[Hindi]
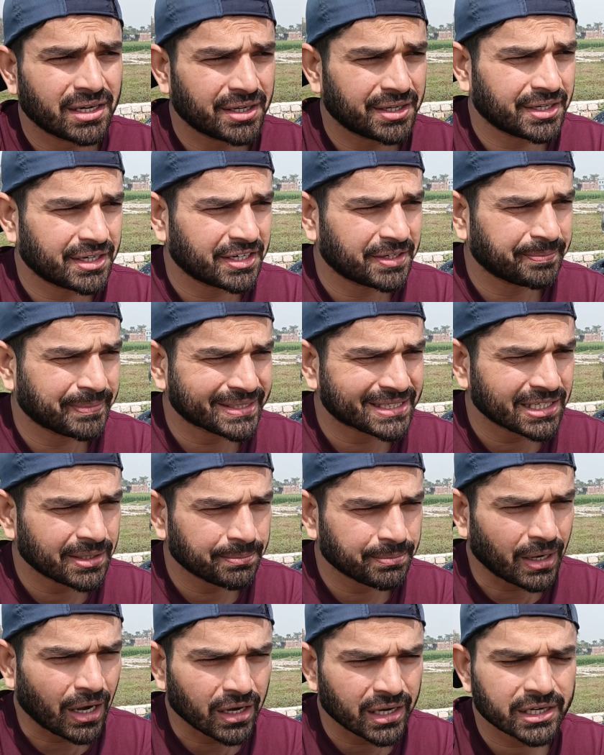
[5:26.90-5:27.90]
आ,
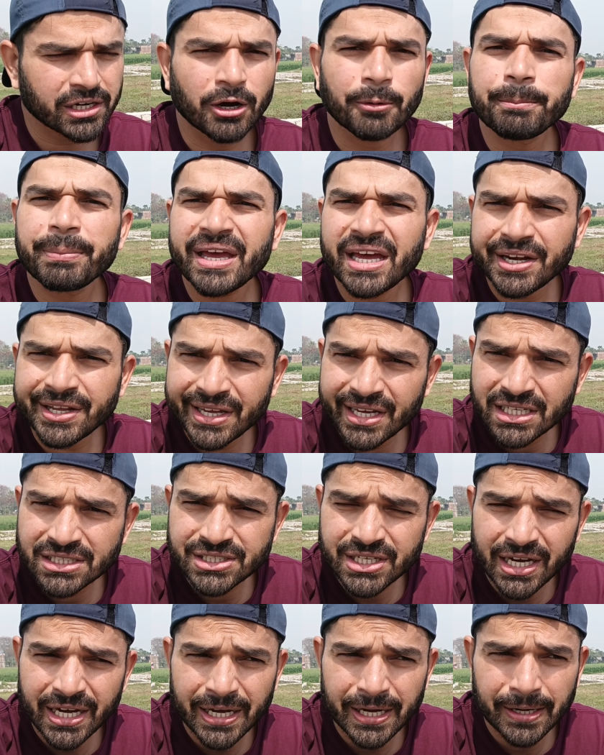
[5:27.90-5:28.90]
मतलब अगर कंपेयर किया
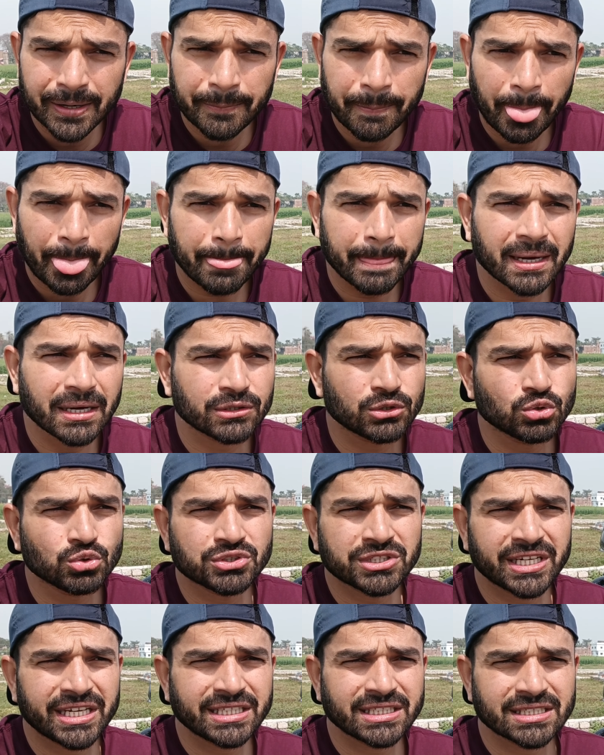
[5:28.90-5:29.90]
जाए
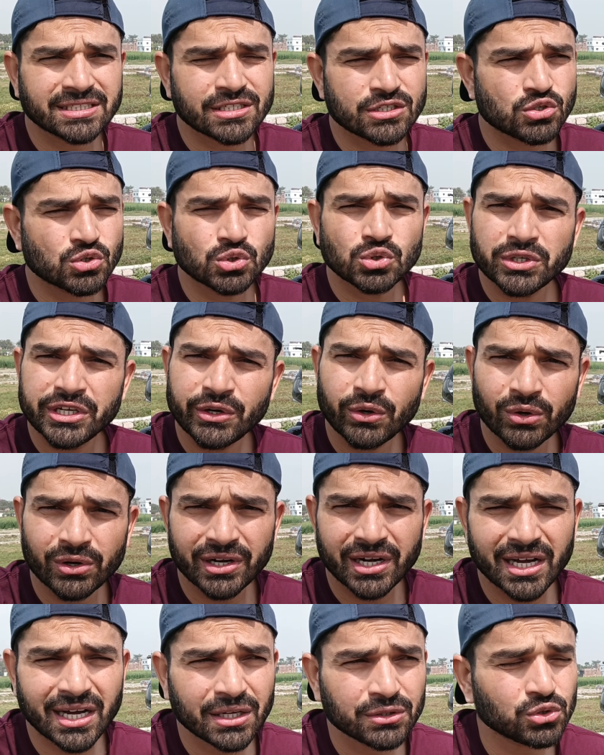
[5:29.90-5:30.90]
दूसरे जैसे सुजुकी
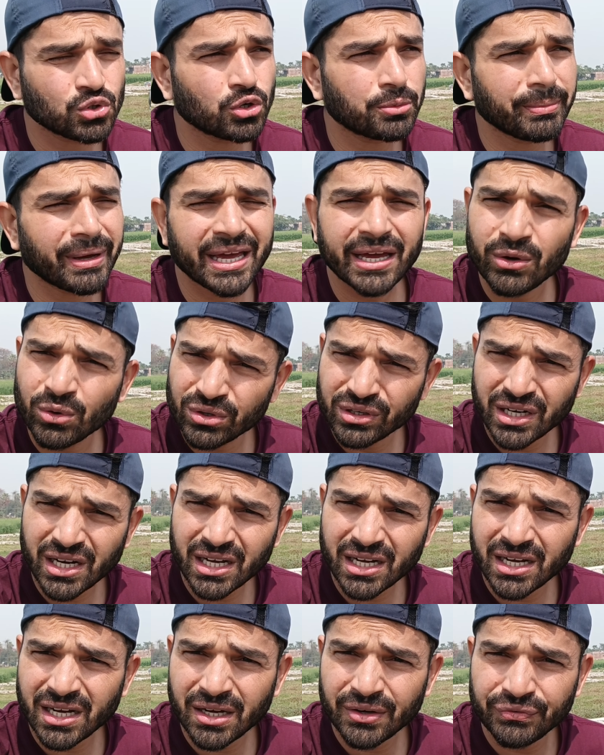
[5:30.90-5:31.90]
होंडा तो मैं होंडा
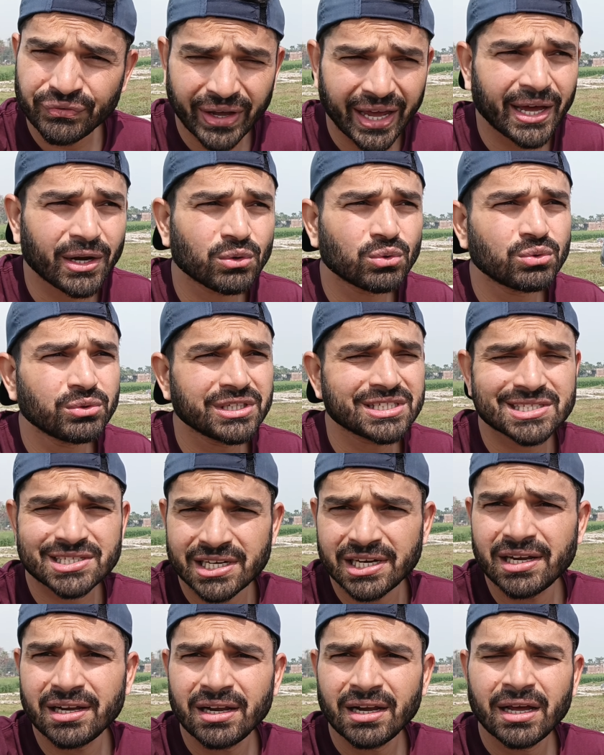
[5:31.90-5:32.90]
का फ़ैन हूँ
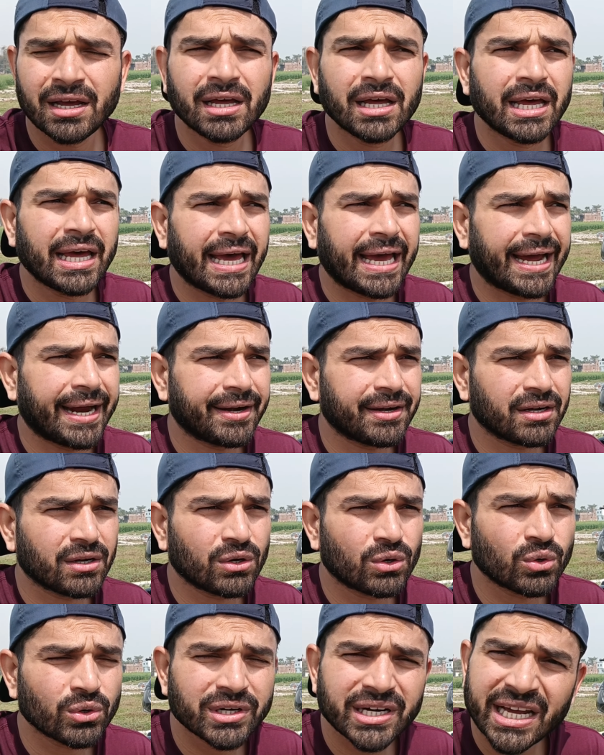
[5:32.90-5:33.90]
स्टिल एंड
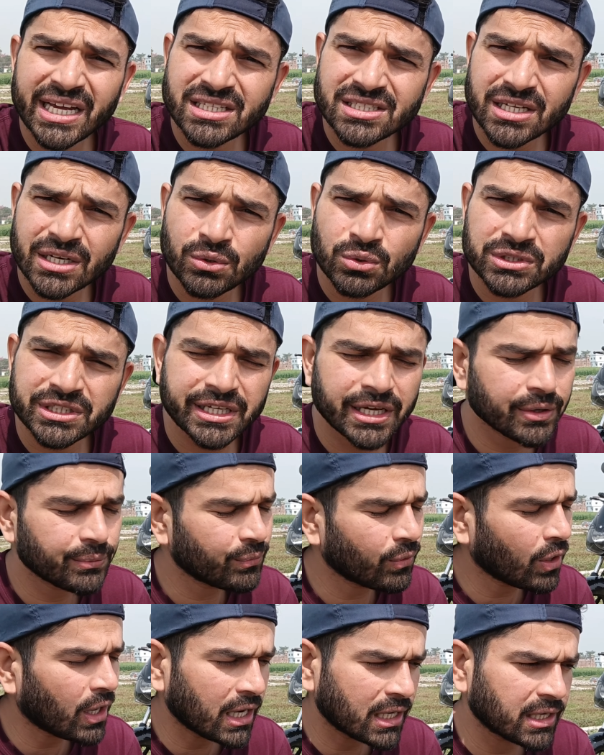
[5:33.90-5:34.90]
होंडा इंजन होती है
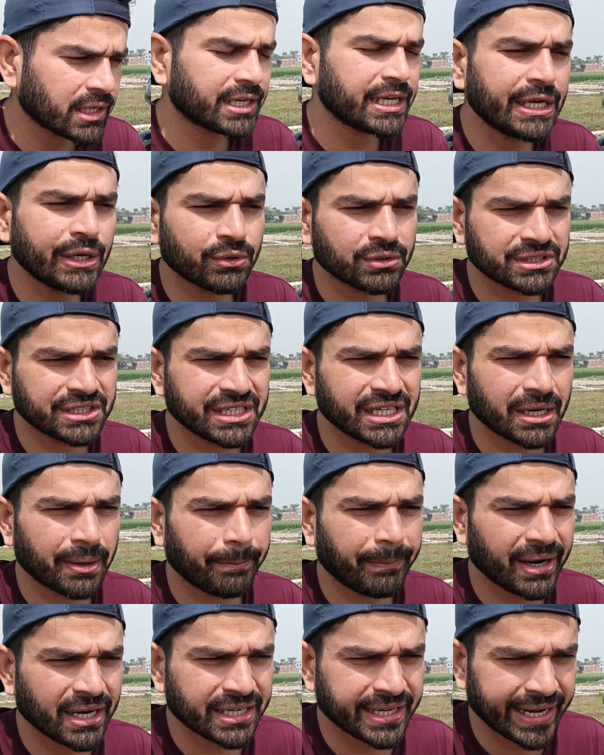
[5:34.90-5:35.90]
वो अलग ही होती है
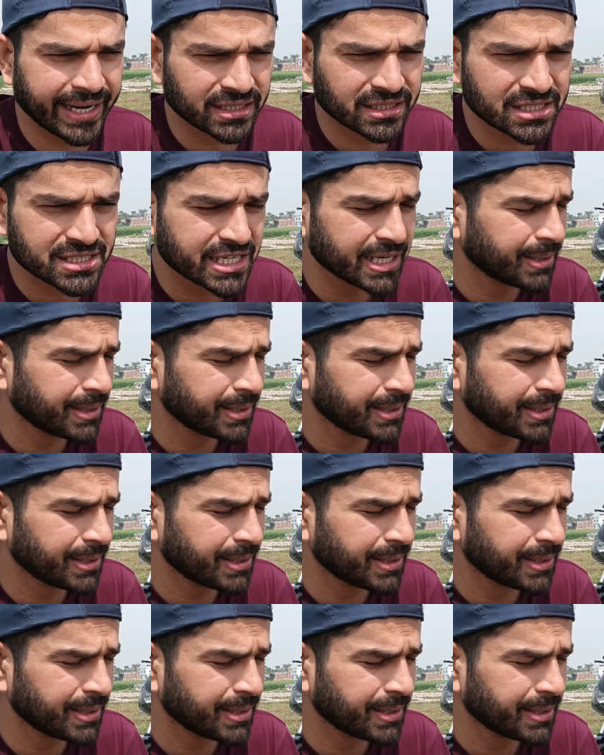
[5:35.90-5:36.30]
बट एट द